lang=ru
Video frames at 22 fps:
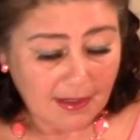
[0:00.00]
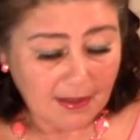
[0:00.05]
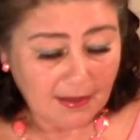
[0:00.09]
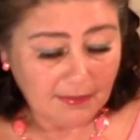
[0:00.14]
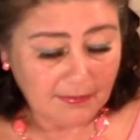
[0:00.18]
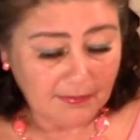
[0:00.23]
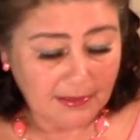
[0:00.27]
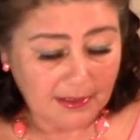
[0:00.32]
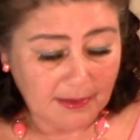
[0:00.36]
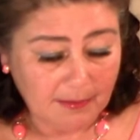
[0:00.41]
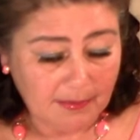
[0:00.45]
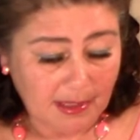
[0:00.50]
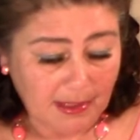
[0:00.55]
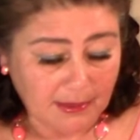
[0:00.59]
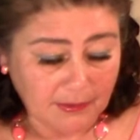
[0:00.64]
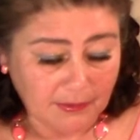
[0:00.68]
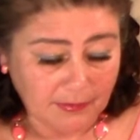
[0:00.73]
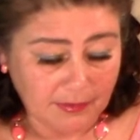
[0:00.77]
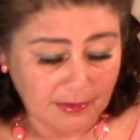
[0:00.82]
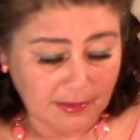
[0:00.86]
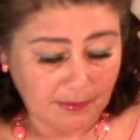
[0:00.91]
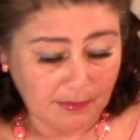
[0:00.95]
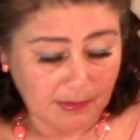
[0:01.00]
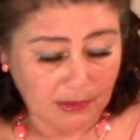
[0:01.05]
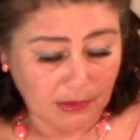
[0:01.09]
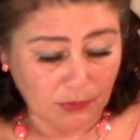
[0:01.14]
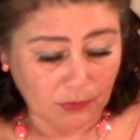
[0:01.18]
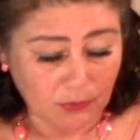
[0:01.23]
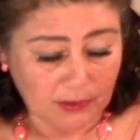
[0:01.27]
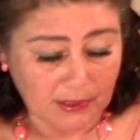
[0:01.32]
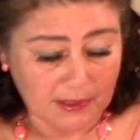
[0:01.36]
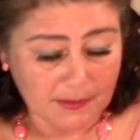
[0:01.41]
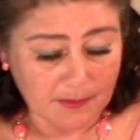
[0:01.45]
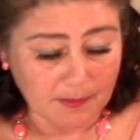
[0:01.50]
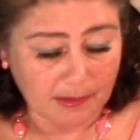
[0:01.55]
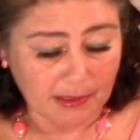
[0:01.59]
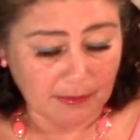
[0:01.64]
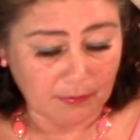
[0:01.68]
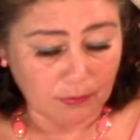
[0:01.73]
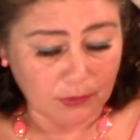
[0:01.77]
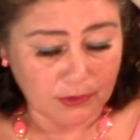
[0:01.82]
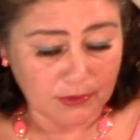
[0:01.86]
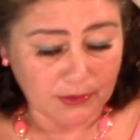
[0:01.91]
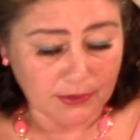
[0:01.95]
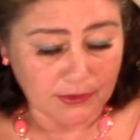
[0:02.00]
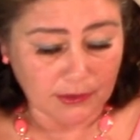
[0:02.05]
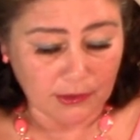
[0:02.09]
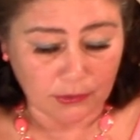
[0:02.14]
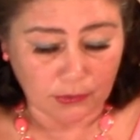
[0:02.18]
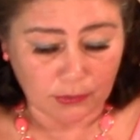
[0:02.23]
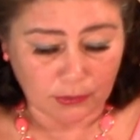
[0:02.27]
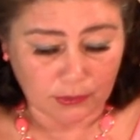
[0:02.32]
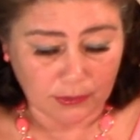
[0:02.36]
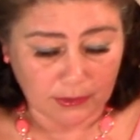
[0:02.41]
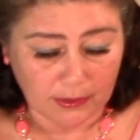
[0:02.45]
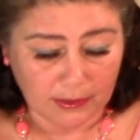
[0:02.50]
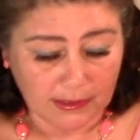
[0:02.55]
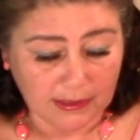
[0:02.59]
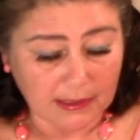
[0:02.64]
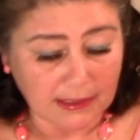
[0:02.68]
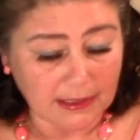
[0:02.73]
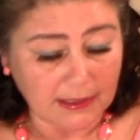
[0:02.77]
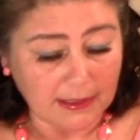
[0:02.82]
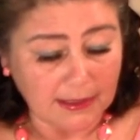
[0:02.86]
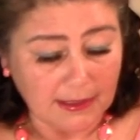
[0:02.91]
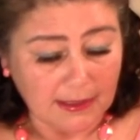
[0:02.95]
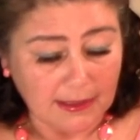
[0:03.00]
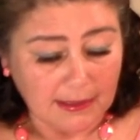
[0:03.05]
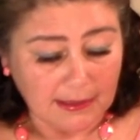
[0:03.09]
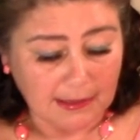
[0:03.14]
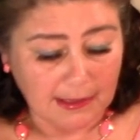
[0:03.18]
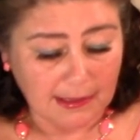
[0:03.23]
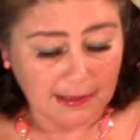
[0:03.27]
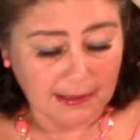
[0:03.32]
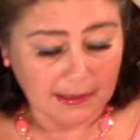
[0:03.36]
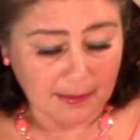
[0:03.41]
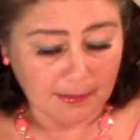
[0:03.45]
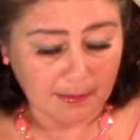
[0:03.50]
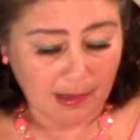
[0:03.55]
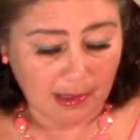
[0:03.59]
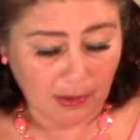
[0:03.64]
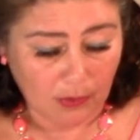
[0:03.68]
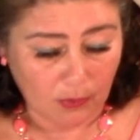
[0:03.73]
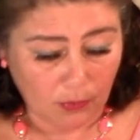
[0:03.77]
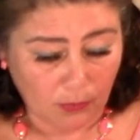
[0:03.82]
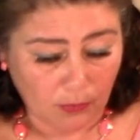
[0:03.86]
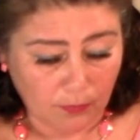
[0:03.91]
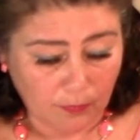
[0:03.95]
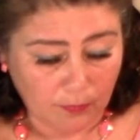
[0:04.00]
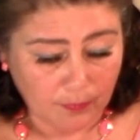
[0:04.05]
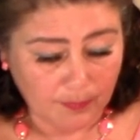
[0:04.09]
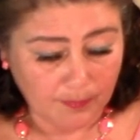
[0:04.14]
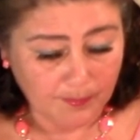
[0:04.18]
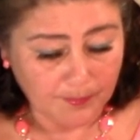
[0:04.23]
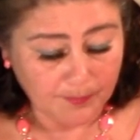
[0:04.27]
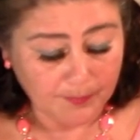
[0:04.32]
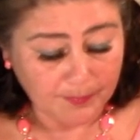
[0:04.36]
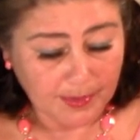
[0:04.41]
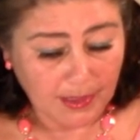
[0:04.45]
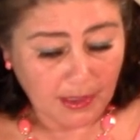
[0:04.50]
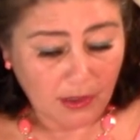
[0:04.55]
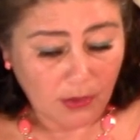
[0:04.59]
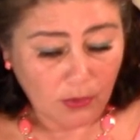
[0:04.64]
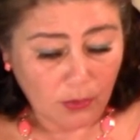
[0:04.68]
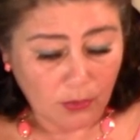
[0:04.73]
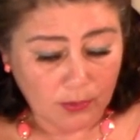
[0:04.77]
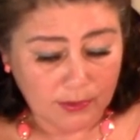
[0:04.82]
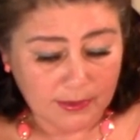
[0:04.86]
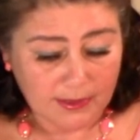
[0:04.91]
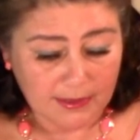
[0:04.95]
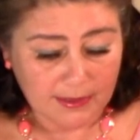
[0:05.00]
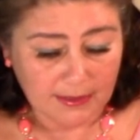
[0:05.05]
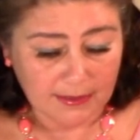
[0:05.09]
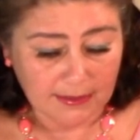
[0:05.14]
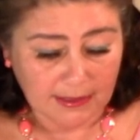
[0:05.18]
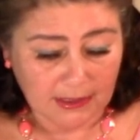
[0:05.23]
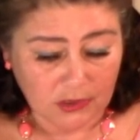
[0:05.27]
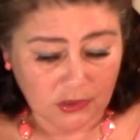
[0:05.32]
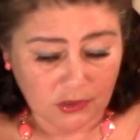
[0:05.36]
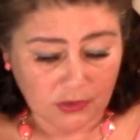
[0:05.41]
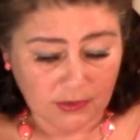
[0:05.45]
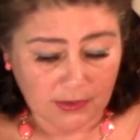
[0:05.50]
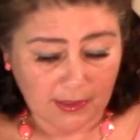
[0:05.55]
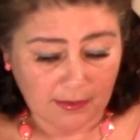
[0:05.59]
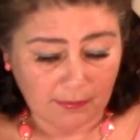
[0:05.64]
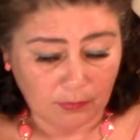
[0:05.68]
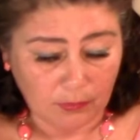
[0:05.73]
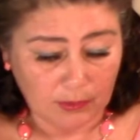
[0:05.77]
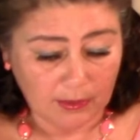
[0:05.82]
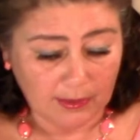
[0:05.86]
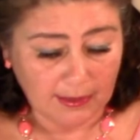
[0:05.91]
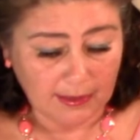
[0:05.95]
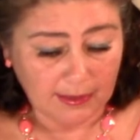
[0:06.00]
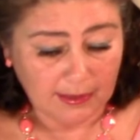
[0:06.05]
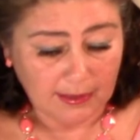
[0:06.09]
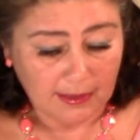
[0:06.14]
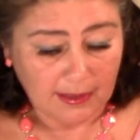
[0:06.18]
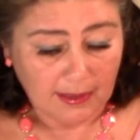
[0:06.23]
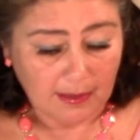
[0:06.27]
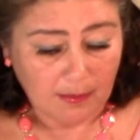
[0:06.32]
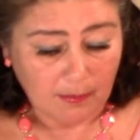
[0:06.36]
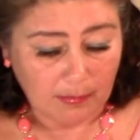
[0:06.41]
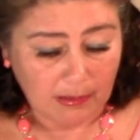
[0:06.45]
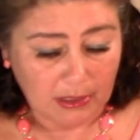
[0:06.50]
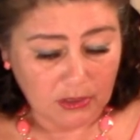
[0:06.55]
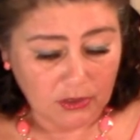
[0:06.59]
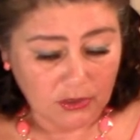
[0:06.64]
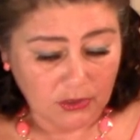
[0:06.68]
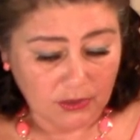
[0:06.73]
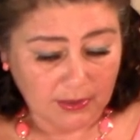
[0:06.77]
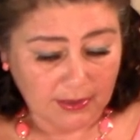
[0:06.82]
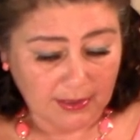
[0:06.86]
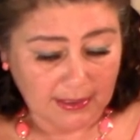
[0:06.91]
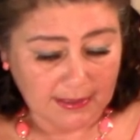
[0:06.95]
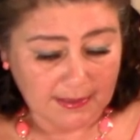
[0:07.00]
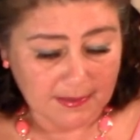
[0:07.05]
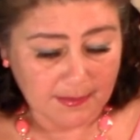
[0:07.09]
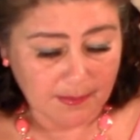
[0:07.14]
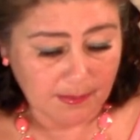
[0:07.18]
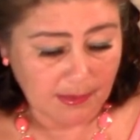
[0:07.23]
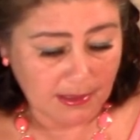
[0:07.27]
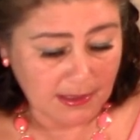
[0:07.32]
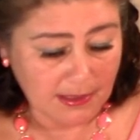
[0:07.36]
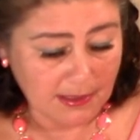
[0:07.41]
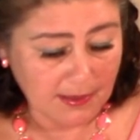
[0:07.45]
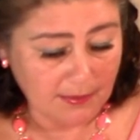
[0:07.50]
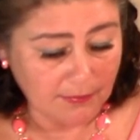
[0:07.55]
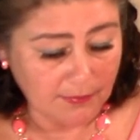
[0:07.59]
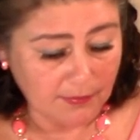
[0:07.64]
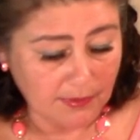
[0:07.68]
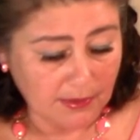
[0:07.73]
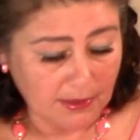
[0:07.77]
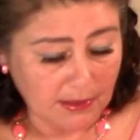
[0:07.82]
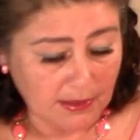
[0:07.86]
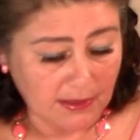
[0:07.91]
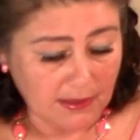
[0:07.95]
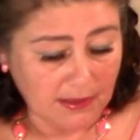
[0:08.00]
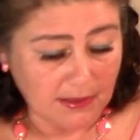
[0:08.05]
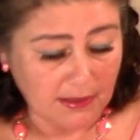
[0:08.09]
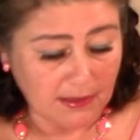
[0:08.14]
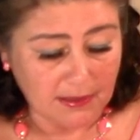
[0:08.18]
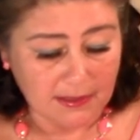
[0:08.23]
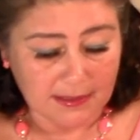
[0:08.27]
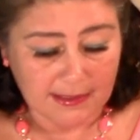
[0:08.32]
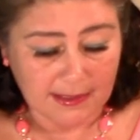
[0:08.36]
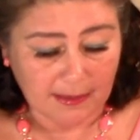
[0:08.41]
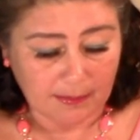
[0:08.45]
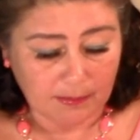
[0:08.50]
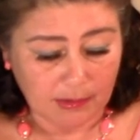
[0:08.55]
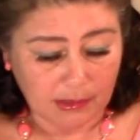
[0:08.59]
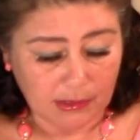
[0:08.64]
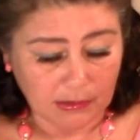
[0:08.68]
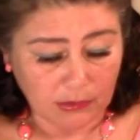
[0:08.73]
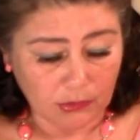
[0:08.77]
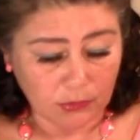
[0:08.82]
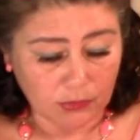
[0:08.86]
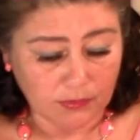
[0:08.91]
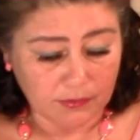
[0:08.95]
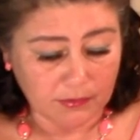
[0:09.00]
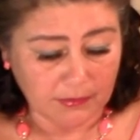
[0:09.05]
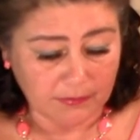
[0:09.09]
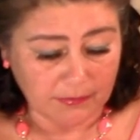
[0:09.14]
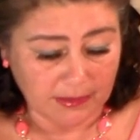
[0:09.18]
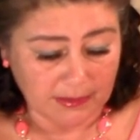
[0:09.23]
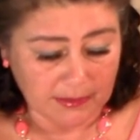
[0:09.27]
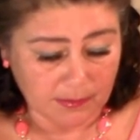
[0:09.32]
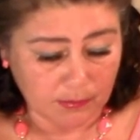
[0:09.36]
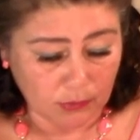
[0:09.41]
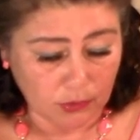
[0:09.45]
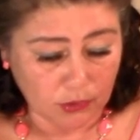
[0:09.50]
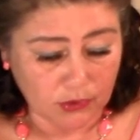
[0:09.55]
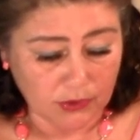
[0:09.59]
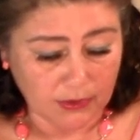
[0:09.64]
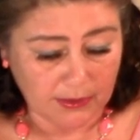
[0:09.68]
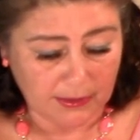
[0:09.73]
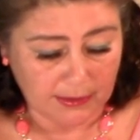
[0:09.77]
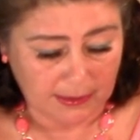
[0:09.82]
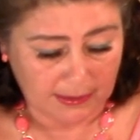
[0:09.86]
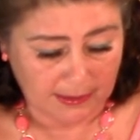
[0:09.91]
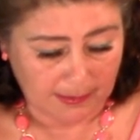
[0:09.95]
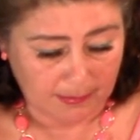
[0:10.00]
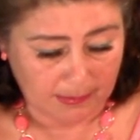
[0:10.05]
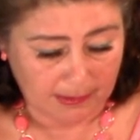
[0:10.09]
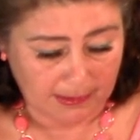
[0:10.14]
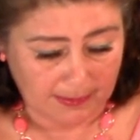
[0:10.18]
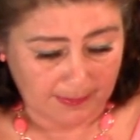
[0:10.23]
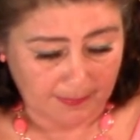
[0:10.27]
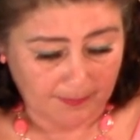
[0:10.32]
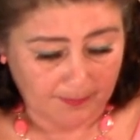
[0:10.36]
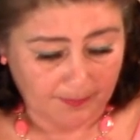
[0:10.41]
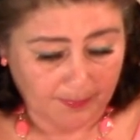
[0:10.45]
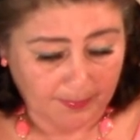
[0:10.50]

Время от времени у нас проводятся турниры для рыбаков. Озеро наше довольно больших размеров и изобилуют всевозможной рыбой.